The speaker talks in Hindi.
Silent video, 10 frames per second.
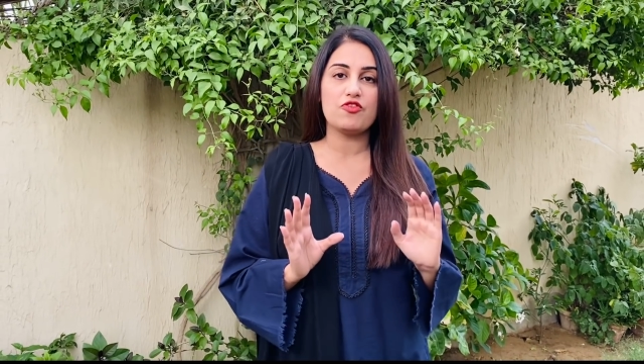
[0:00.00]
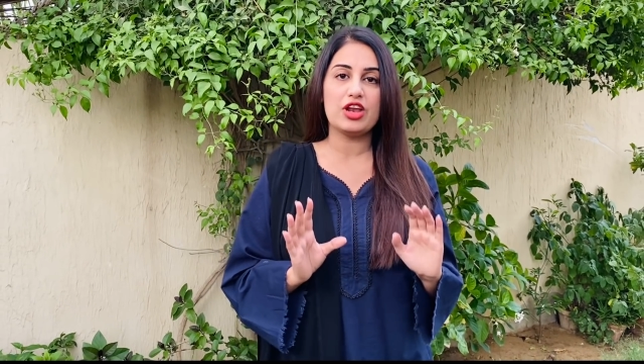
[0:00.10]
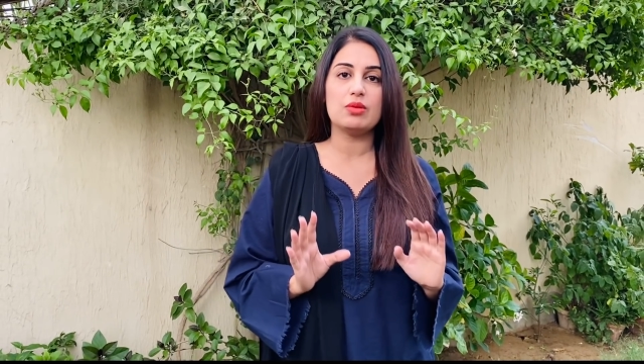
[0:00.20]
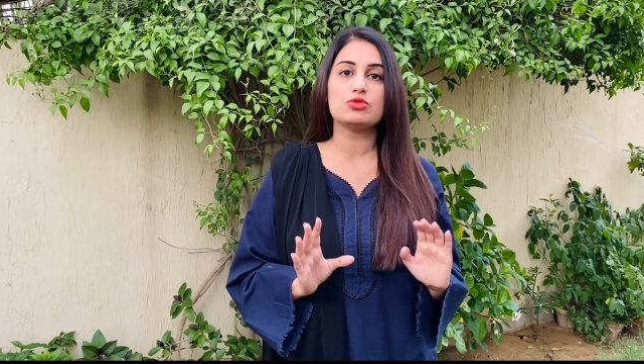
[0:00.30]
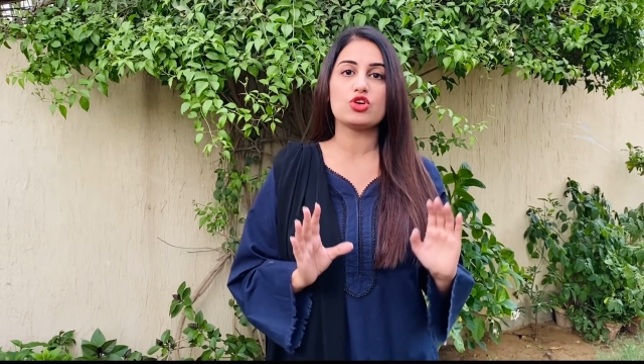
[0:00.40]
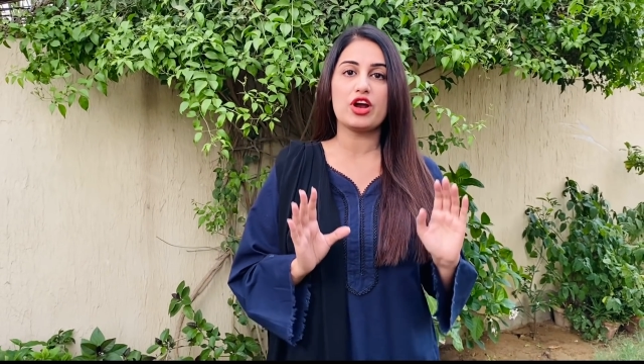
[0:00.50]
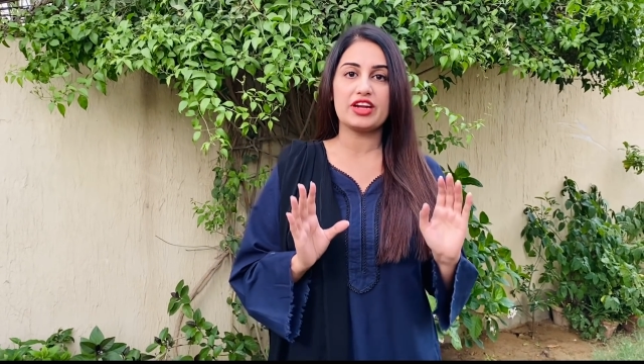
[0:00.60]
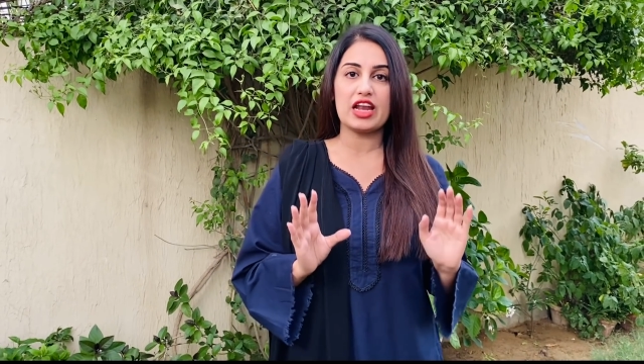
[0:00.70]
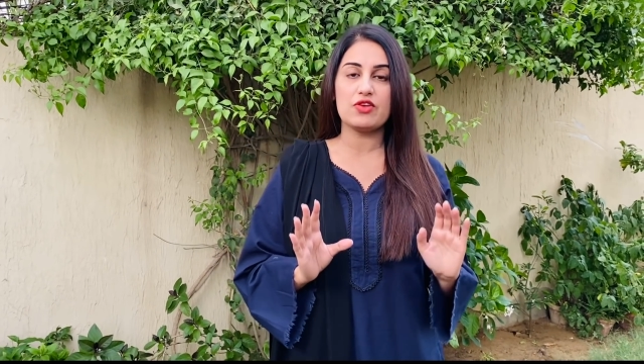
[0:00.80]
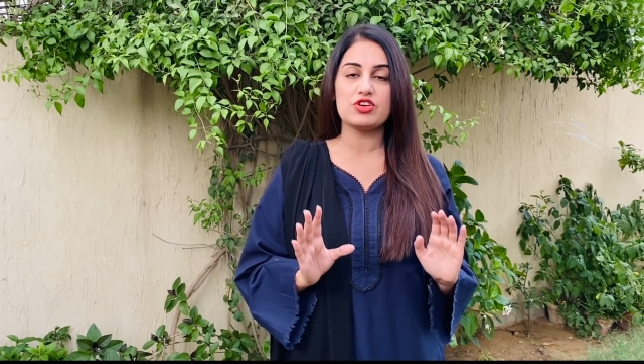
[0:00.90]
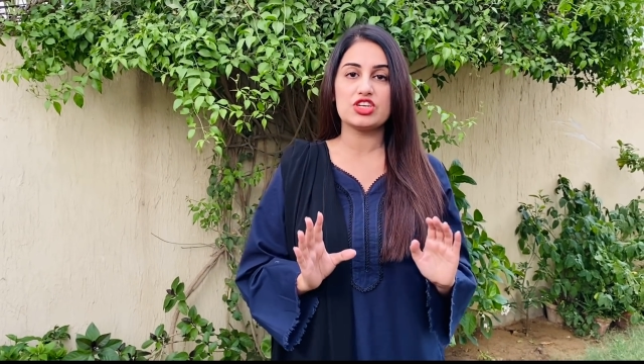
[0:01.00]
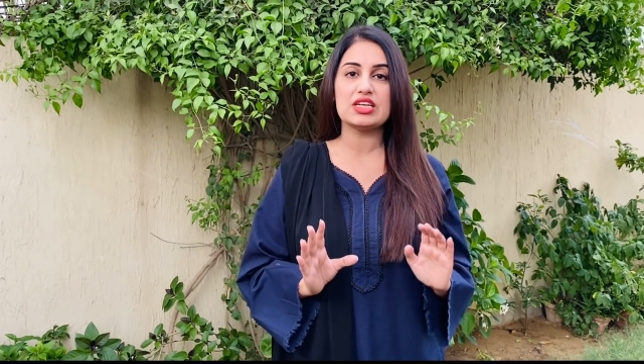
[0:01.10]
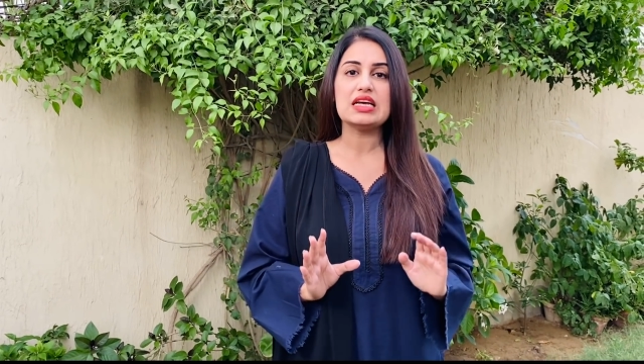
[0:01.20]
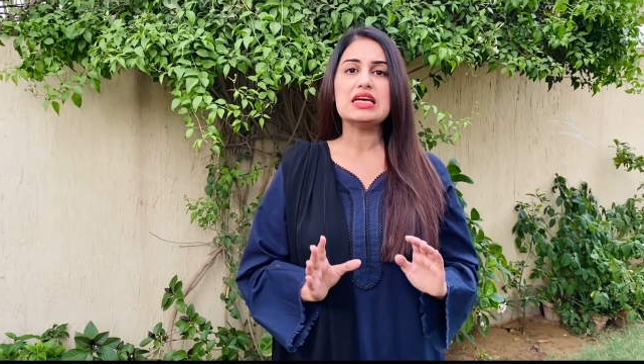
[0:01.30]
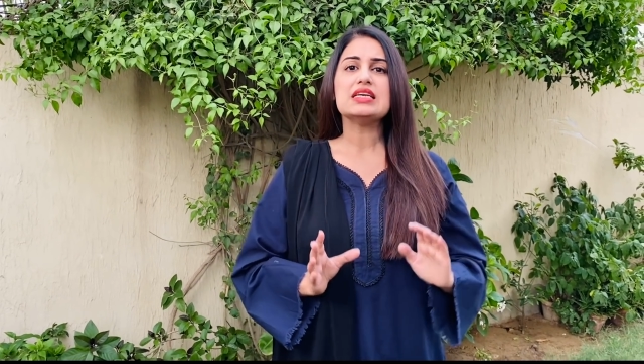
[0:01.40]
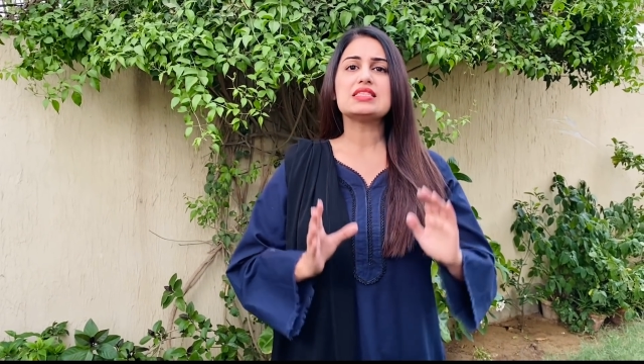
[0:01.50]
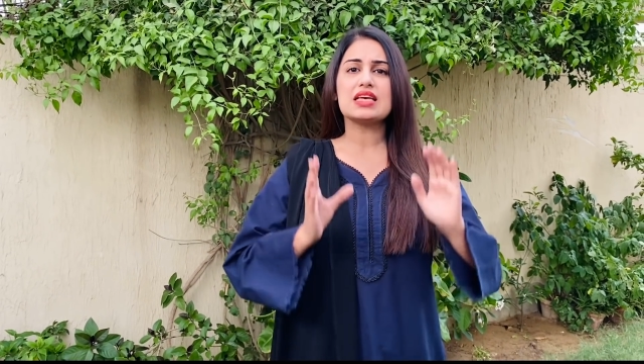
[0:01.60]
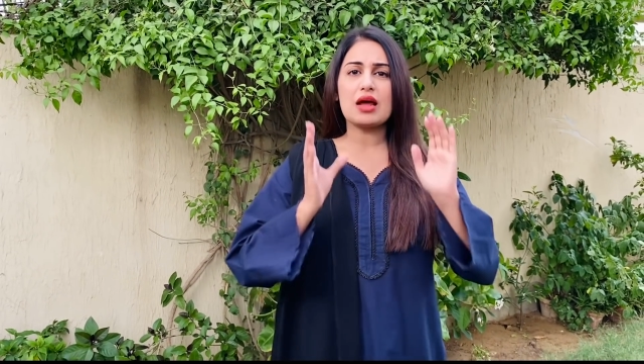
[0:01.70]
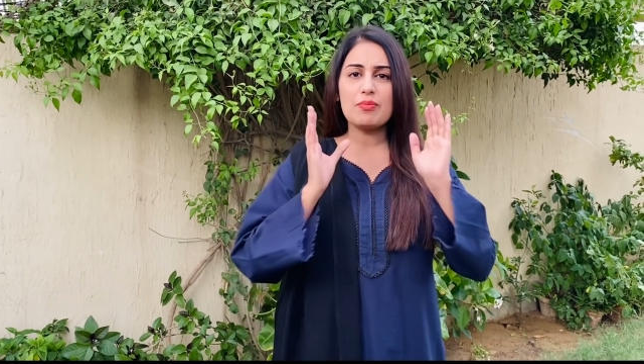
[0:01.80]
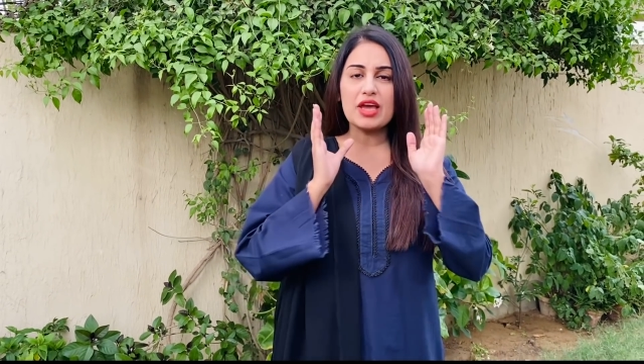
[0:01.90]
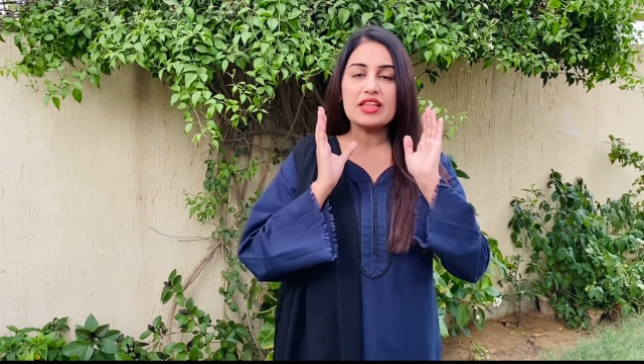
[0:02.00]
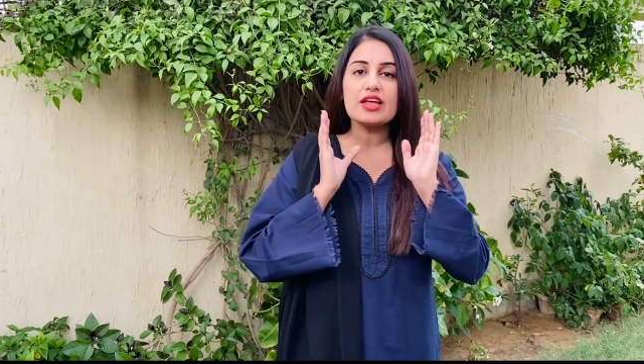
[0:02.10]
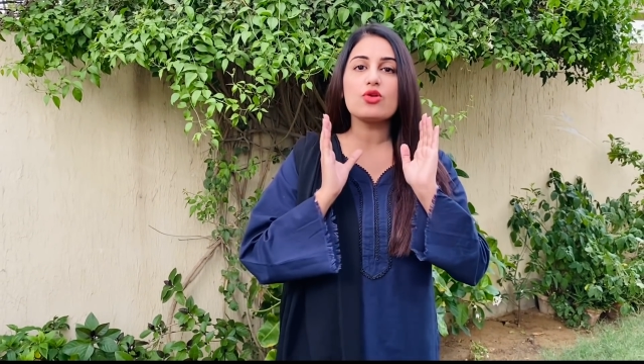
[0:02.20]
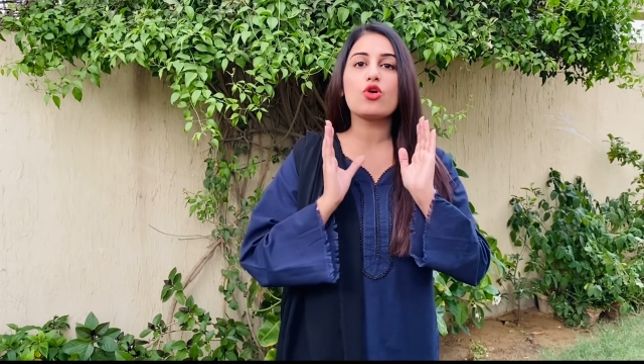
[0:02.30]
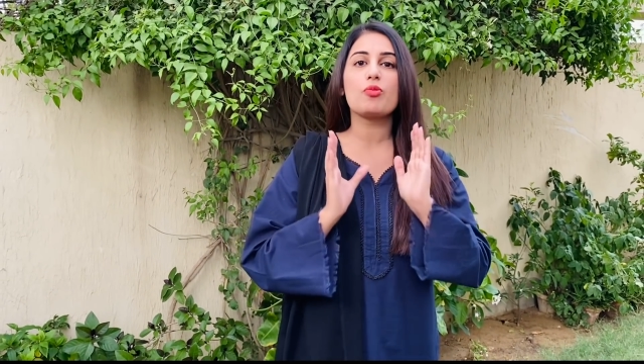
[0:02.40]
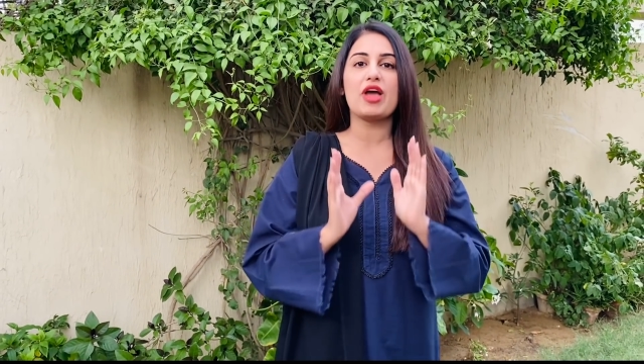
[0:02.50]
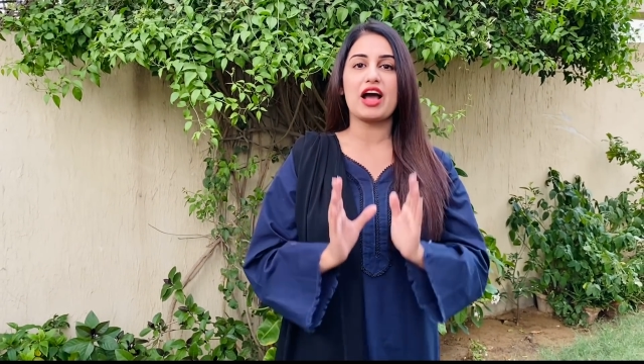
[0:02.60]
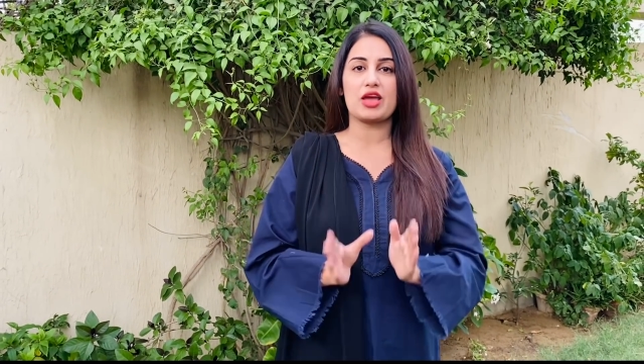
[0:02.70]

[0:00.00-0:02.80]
फिल्म्स और टेलीविजन ज़रा बेहतर रुख में आगे